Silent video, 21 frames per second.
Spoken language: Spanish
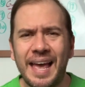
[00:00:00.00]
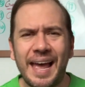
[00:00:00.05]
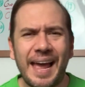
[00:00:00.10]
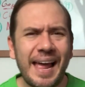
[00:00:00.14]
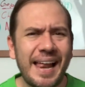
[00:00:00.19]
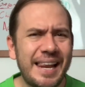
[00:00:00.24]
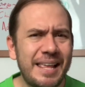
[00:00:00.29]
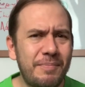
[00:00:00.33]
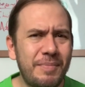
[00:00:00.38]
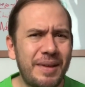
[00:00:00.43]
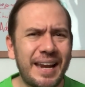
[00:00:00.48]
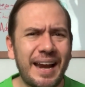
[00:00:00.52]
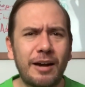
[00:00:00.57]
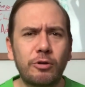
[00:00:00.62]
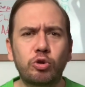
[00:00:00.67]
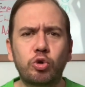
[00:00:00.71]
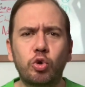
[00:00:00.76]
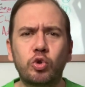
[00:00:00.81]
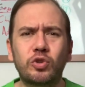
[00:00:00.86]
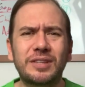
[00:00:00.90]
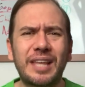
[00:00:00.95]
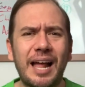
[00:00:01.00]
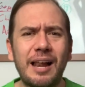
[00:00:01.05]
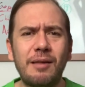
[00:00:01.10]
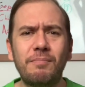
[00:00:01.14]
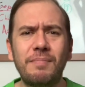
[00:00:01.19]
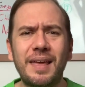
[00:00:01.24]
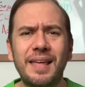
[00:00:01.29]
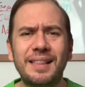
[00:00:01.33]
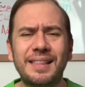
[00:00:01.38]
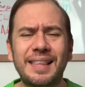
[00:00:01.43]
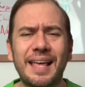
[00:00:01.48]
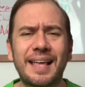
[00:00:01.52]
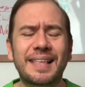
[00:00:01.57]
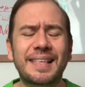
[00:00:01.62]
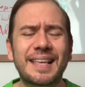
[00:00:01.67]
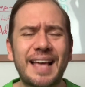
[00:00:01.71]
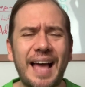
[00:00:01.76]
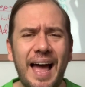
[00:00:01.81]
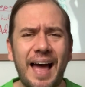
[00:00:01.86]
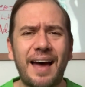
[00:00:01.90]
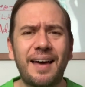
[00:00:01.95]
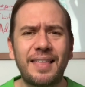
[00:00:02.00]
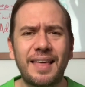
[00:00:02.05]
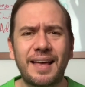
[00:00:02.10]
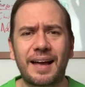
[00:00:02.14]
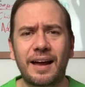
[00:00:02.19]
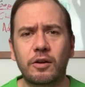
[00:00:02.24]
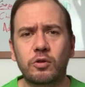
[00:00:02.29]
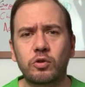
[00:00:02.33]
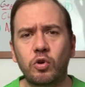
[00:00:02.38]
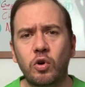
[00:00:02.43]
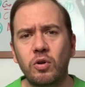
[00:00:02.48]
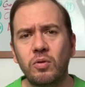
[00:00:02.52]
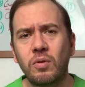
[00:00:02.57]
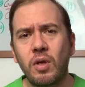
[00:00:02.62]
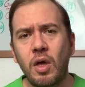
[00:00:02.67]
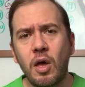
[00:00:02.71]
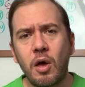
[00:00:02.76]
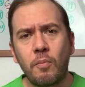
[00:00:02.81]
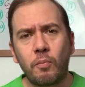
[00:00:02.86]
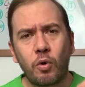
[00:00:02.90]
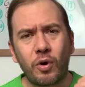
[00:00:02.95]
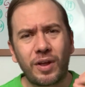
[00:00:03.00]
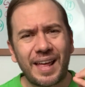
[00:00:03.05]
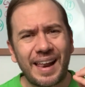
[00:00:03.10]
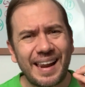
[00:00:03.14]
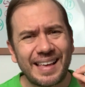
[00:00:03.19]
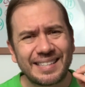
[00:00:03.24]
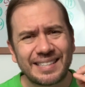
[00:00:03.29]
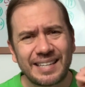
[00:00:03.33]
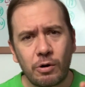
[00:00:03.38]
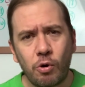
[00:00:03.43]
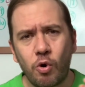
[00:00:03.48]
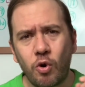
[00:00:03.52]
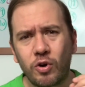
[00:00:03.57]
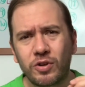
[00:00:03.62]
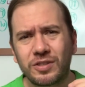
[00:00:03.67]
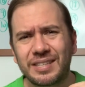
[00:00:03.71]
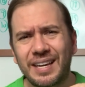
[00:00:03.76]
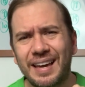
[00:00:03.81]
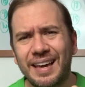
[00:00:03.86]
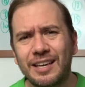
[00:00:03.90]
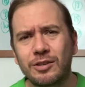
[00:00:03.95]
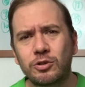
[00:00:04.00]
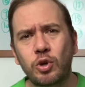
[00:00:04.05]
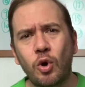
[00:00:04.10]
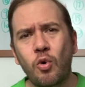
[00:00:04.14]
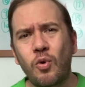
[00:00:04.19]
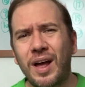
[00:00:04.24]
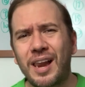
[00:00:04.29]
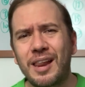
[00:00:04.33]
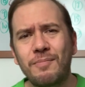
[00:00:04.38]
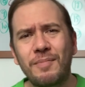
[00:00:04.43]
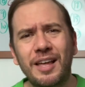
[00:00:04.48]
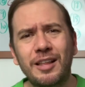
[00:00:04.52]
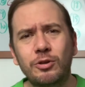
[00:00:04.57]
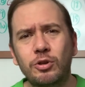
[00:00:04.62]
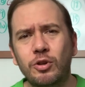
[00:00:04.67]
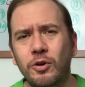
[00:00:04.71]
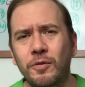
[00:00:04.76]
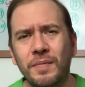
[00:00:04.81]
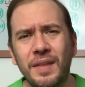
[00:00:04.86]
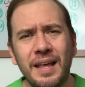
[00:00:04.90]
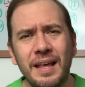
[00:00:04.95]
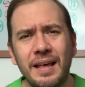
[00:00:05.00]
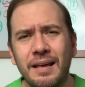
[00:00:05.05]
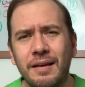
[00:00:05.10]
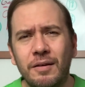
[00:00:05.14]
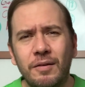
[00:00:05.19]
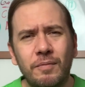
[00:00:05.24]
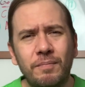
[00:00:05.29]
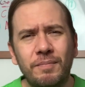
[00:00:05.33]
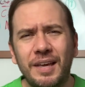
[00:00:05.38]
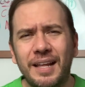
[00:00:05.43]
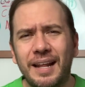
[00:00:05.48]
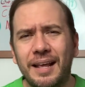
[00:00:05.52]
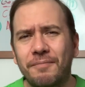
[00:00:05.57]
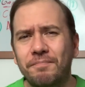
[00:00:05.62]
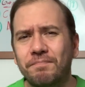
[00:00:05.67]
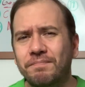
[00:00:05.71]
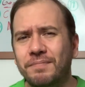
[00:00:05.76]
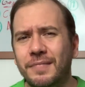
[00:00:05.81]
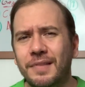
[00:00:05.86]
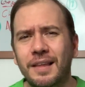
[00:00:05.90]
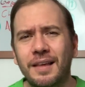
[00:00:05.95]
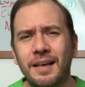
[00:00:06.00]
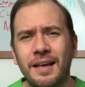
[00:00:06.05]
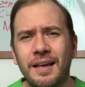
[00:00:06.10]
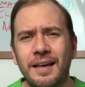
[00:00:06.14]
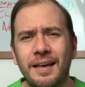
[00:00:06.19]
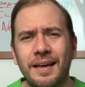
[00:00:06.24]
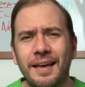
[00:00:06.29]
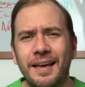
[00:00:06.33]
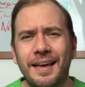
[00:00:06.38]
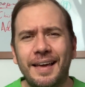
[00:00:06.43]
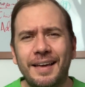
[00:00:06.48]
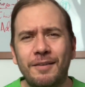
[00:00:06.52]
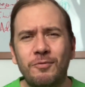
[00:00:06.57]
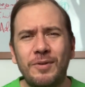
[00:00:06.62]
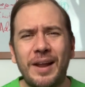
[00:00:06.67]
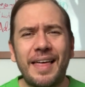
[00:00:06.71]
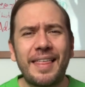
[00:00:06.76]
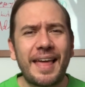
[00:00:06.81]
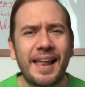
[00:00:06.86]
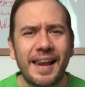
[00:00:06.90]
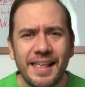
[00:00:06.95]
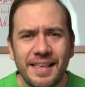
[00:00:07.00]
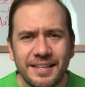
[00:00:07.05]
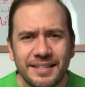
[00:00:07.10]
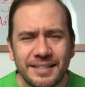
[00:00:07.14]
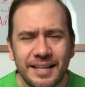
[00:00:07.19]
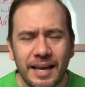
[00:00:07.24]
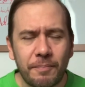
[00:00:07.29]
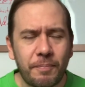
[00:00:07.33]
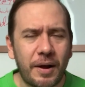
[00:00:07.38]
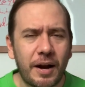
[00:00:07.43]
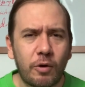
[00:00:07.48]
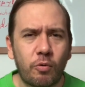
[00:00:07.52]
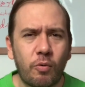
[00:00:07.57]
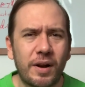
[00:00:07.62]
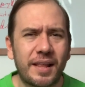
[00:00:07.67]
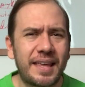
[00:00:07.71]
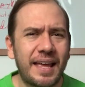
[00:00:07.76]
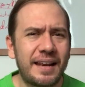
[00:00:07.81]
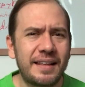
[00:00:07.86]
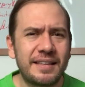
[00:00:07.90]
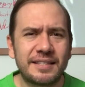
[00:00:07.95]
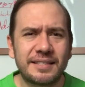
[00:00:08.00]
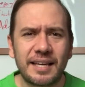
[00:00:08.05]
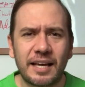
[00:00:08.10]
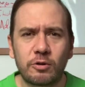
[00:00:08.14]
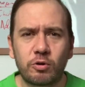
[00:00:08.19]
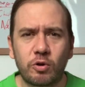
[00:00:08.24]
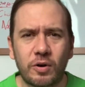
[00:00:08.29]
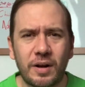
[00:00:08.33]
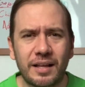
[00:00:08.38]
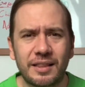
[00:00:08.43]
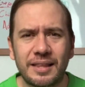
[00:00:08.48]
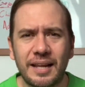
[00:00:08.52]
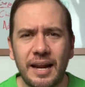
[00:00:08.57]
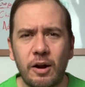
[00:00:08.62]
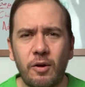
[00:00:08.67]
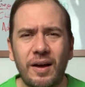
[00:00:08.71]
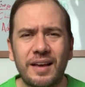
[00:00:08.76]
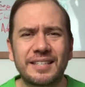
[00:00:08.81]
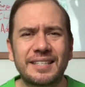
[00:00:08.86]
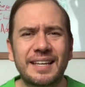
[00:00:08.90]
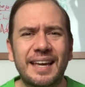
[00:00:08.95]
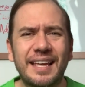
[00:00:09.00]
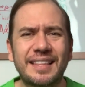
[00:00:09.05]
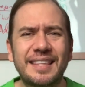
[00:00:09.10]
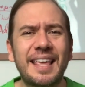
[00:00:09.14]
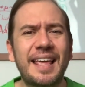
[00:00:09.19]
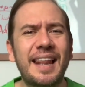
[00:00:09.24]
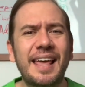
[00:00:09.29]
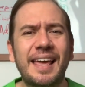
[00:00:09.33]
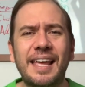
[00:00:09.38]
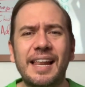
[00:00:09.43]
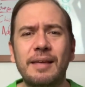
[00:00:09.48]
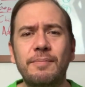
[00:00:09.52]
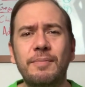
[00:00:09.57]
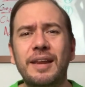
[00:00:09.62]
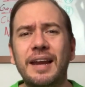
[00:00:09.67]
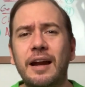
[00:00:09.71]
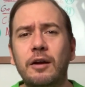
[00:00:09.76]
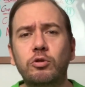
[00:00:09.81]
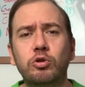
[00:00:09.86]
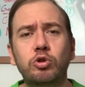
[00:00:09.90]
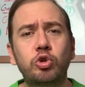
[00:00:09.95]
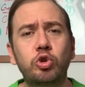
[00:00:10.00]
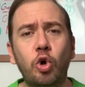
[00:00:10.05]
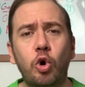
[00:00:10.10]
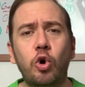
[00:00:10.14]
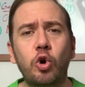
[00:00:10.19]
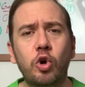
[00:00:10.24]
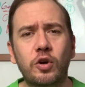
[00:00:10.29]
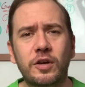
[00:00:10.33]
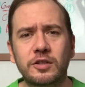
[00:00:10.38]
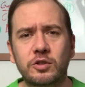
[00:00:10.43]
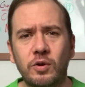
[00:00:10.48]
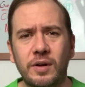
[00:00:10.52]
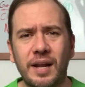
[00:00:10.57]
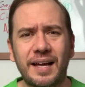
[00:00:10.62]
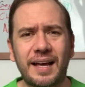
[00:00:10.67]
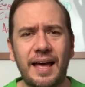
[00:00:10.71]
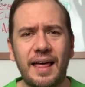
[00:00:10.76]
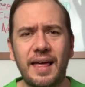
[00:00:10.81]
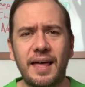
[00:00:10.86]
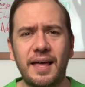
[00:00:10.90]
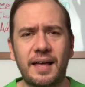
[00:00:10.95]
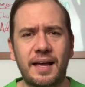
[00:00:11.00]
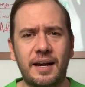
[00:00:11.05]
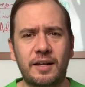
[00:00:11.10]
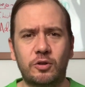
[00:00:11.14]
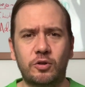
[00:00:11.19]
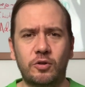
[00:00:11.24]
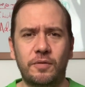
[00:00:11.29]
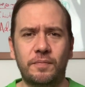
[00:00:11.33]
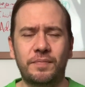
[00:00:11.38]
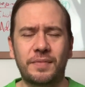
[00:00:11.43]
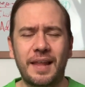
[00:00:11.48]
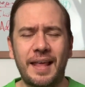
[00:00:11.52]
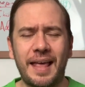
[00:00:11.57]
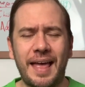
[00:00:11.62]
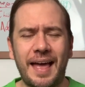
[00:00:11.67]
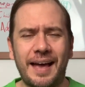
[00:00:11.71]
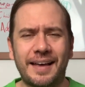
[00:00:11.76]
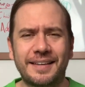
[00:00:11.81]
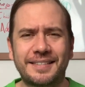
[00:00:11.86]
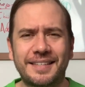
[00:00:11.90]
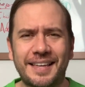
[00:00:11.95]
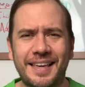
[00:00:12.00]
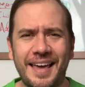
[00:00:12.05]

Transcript: eliminar totalmente cajas de cartón, porque la celulosa, eso es un alimento, miren, eh, una delicia para cualquier insecto rastrero, así que tienes que eliminar todo lo que son las cajas de cartón. Así